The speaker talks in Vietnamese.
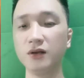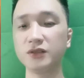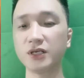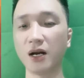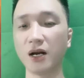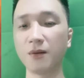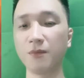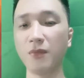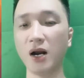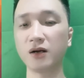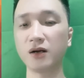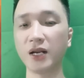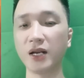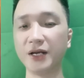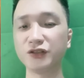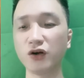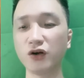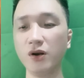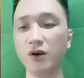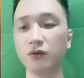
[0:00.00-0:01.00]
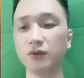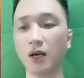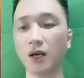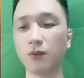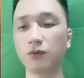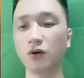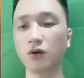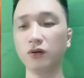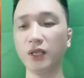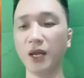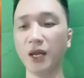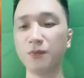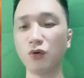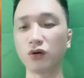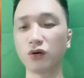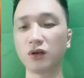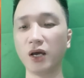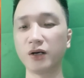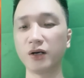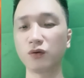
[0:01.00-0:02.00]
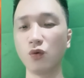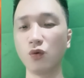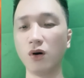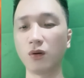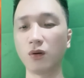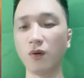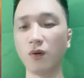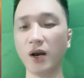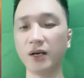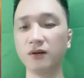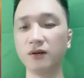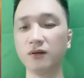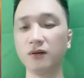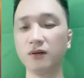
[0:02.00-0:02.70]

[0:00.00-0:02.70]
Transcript: chẳng bằng để cho yêu tộc có thể một lần cuồng hoan.